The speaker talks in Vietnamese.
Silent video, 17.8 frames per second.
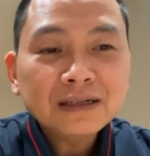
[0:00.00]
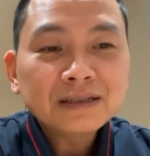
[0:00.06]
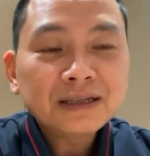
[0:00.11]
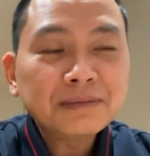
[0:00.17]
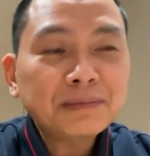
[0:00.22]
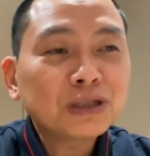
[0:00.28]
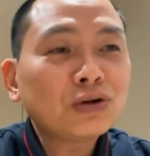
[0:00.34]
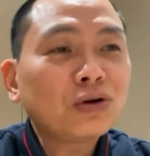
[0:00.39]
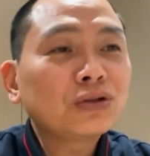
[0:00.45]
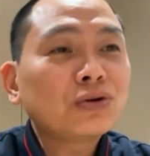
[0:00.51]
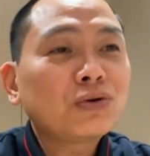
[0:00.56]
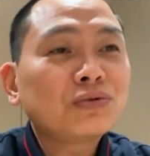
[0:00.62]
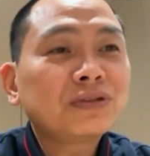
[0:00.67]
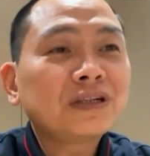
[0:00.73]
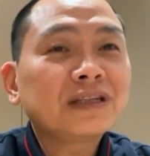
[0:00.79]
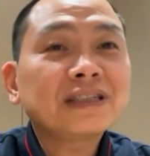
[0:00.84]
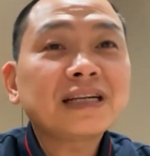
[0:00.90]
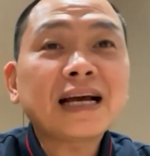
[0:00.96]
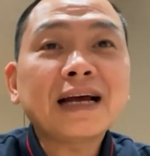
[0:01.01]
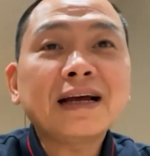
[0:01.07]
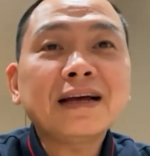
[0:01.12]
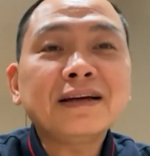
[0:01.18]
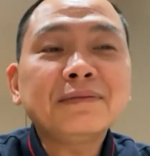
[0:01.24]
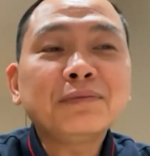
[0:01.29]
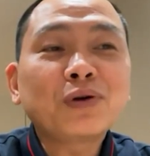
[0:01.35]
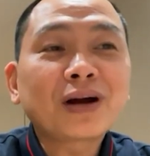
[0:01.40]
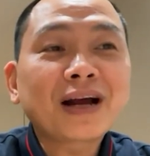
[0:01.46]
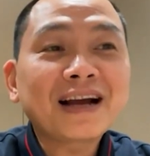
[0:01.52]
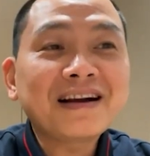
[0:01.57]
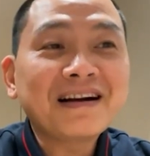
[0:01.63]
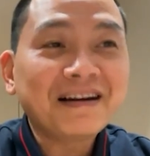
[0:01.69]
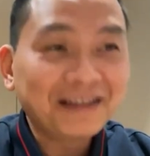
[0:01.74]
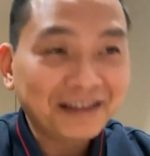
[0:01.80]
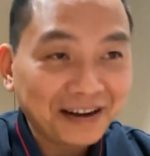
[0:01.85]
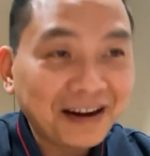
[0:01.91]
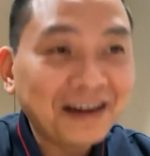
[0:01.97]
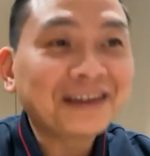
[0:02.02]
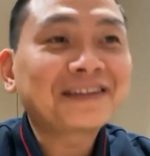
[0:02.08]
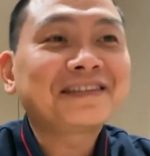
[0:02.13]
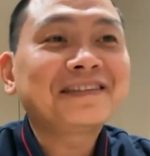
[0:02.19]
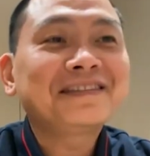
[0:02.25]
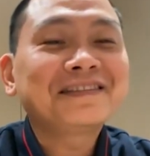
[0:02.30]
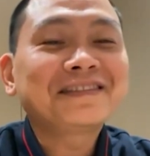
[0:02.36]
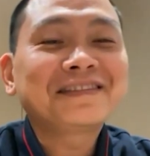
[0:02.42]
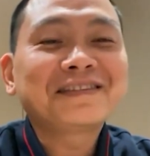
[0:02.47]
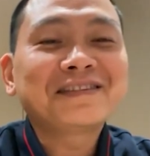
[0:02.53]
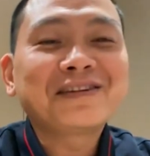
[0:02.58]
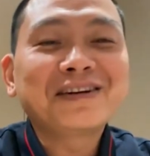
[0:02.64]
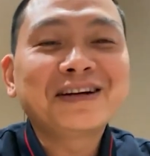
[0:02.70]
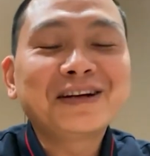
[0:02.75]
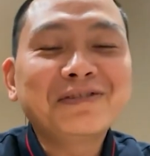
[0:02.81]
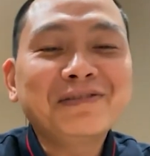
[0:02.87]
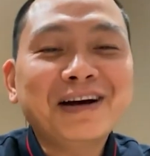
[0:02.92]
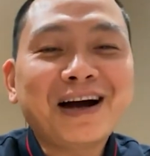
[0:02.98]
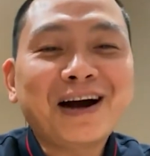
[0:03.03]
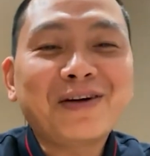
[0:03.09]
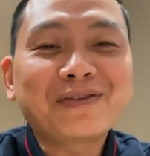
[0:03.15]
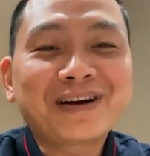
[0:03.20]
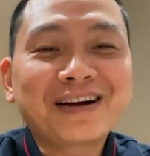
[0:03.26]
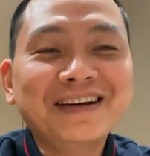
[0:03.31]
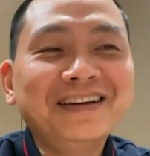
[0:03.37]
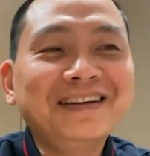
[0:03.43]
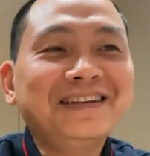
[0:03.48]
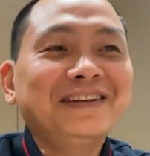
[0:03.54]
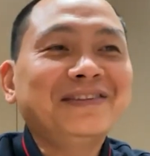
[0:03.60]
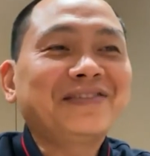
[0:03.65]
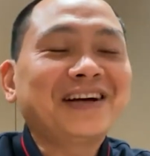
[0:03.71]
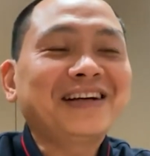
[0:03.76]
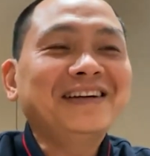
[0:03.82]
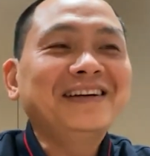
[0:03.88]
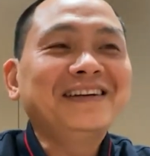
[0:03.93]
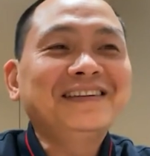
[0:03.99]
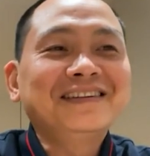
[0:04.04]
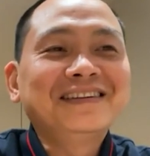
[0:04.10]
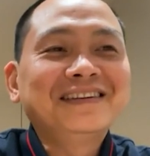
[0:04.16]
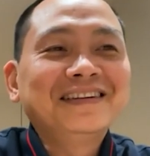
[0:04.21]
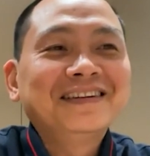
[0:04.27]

Thế mà thôi, tôi cũng chia sẻ một cách hời hợt. Còn nếu mà học kỹ thì phải đến